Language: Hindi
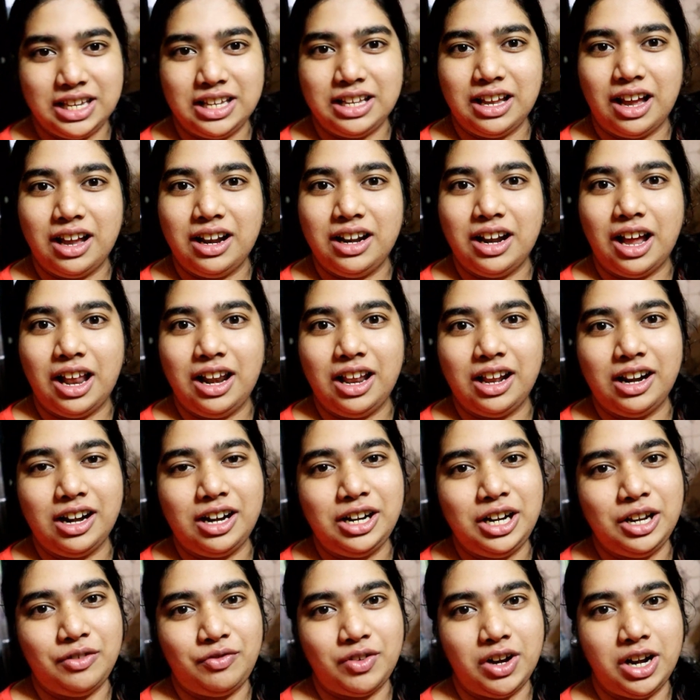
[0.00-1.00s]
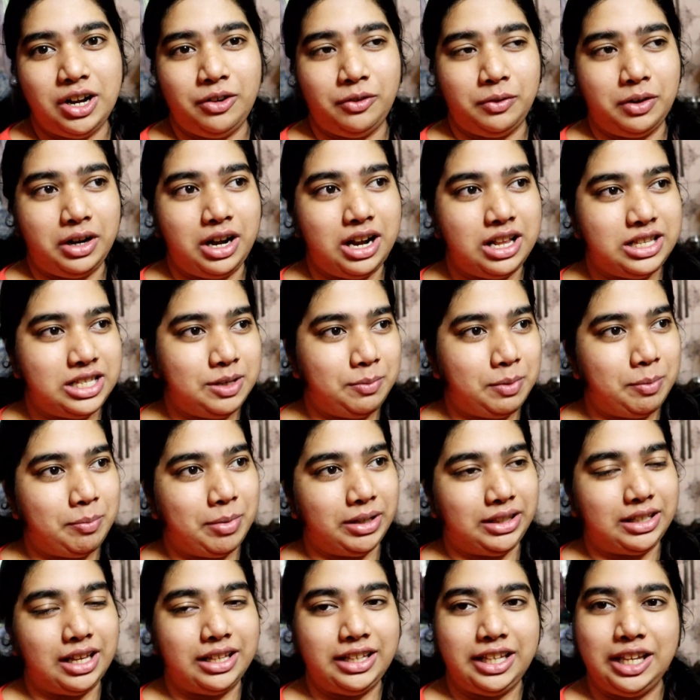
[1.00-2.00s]
से अलग अलग डिफरेंट डिफरेंट रेसिपी
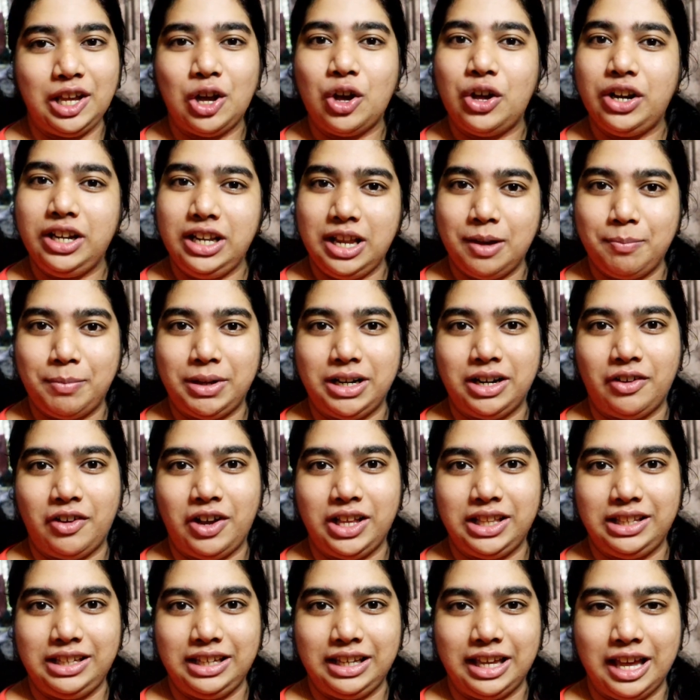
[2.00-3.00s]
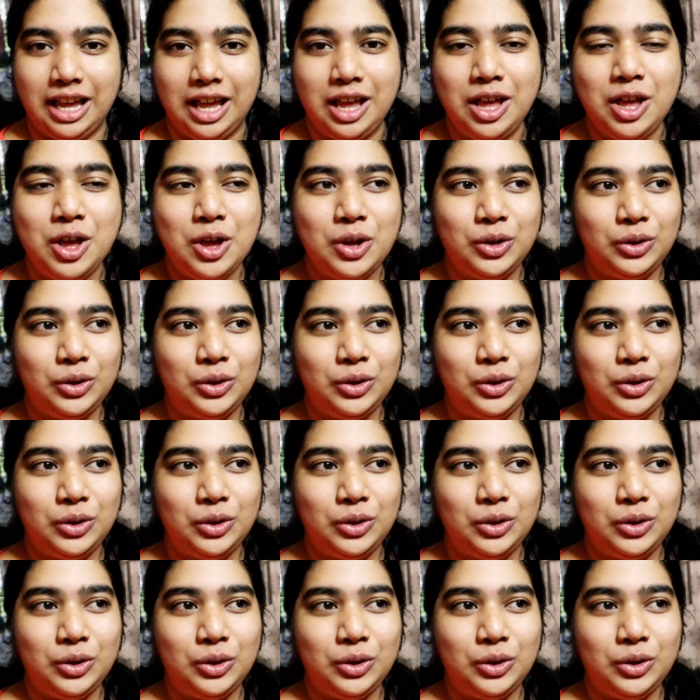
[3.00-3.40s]
बताती है और ये बनाती है